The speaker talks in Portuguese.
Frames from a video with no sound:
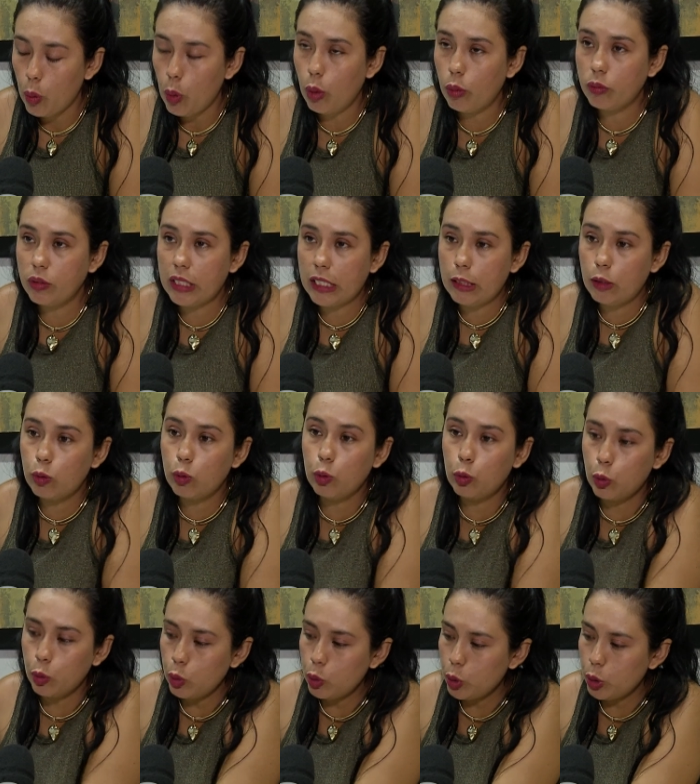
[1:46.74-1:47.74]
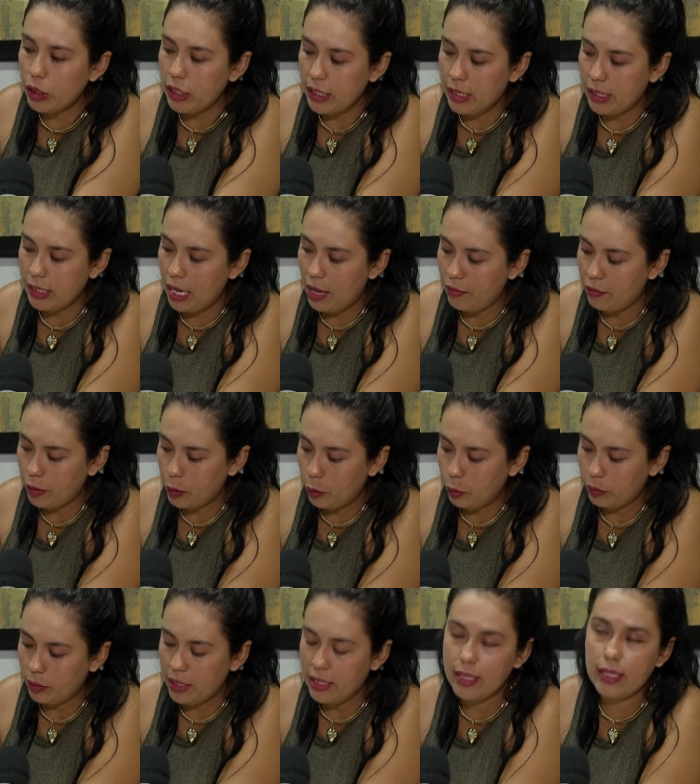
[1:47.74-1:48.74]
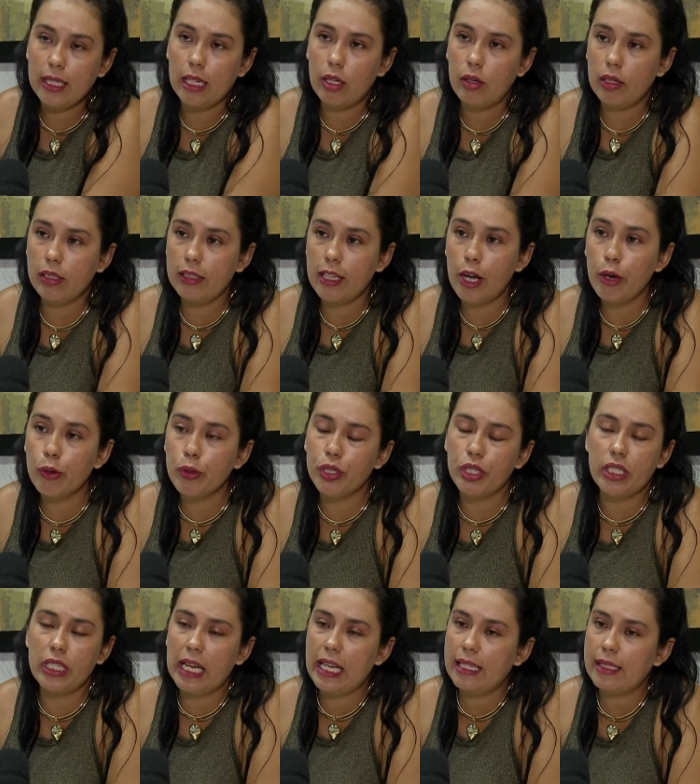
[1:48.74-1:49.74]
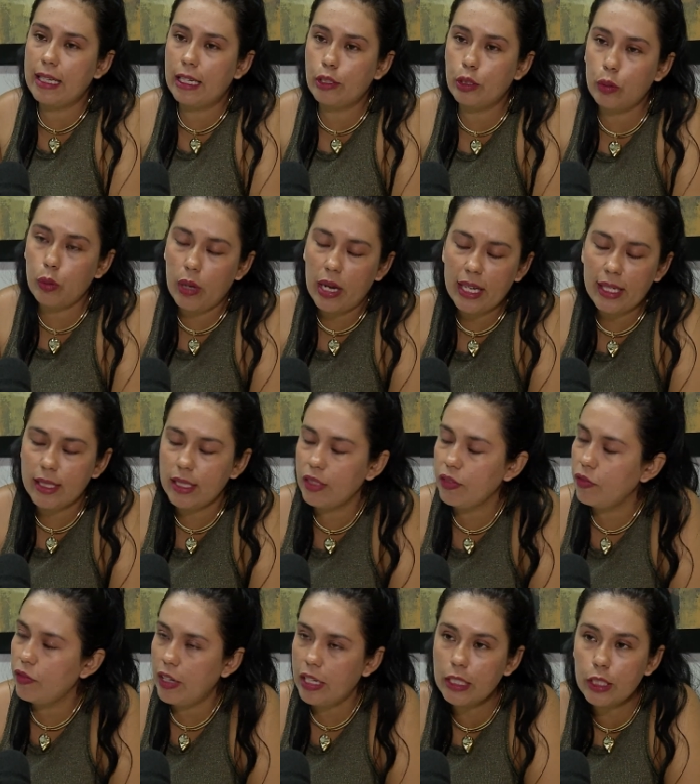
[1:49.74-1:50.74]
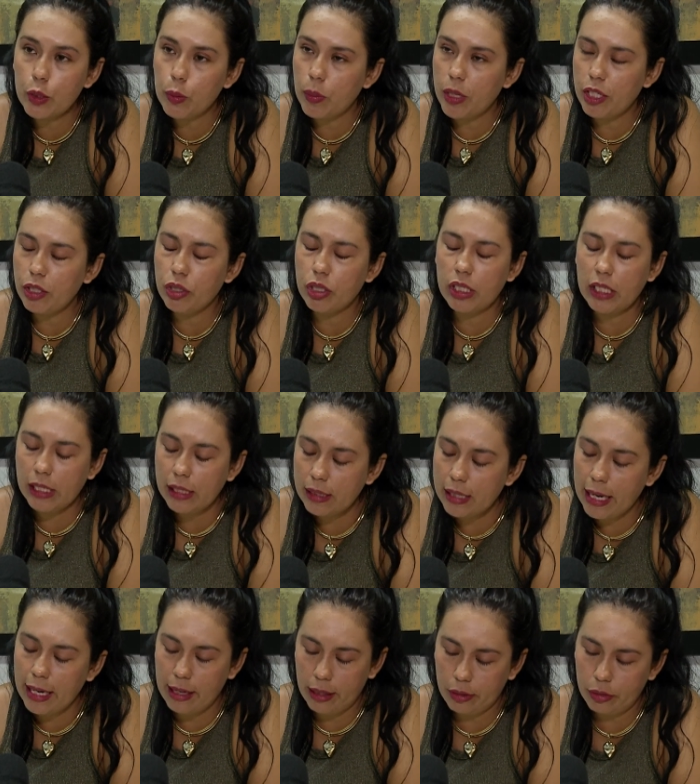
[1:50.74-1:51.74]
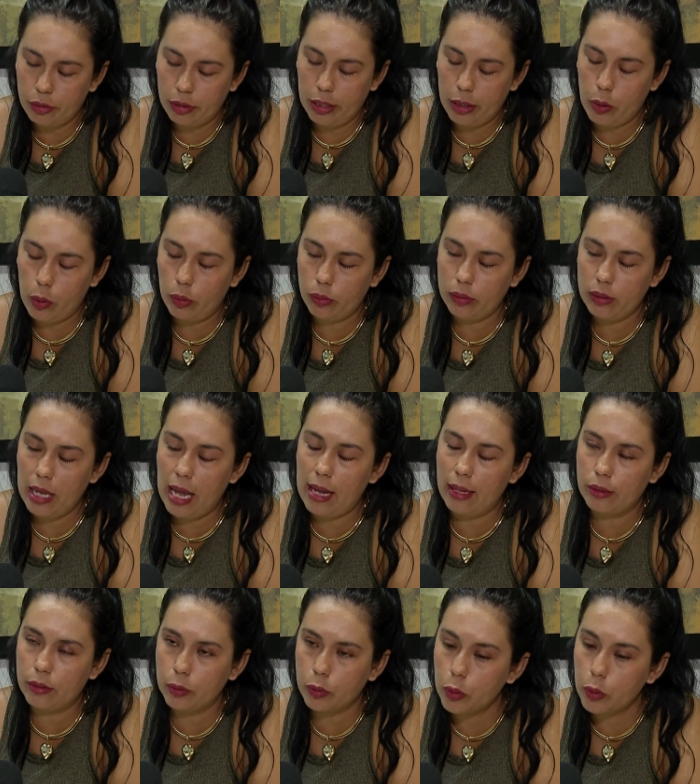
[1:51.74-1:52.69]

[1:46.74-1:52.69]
contando tudo o que estava acontecendo até os dias atuais. Infelizmente, ninguém entrou em contato